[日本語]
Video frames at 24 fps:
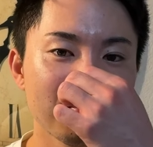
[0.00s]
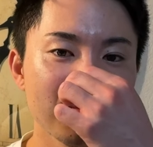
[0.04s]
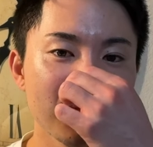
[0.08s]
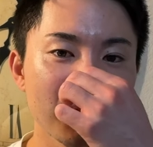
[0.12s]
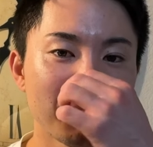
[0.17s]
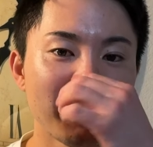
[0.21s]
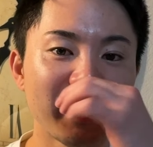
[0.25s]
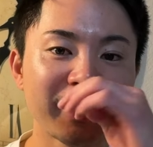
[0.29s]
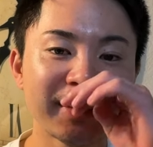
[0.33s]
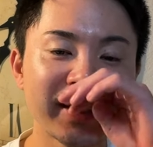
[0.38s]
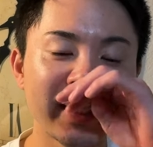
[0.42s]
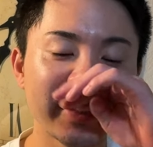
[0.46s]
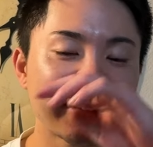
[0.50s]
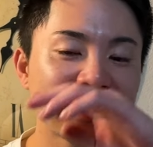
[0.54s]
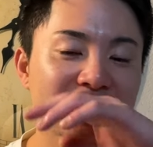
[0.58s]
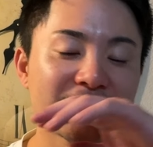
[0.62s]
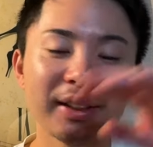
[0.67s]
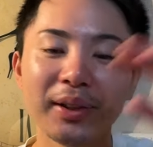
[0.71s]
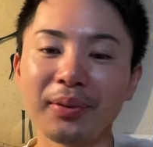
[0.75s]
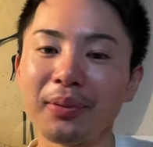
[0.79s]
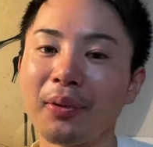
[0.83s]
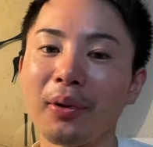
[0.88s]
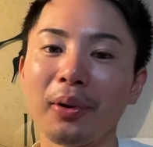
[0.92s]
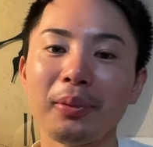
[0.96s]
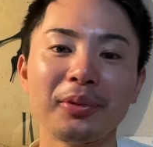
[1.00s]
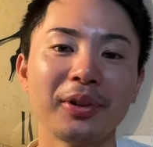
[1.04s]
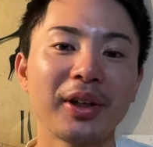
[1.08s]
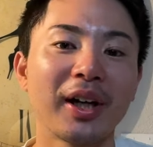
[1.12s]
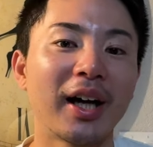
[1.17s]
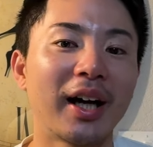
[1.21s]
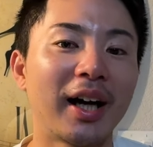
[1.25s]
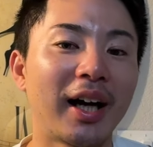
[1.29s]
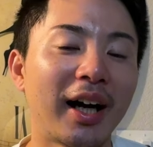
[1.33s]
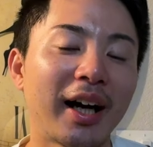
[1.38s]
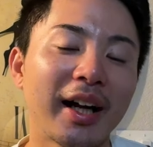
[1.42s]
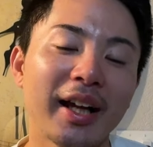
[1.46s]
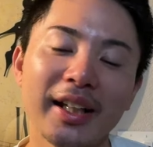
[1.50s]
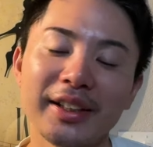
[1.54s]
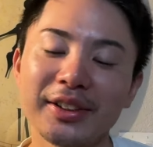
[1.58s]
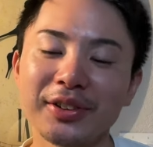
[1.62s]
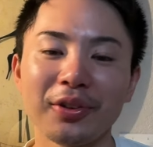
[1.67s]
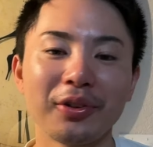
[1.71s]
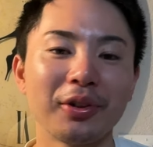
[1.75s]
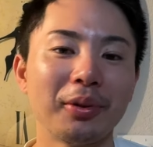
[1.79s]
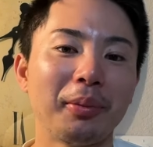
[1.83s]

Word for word: めちゃくちゃフォームが速そう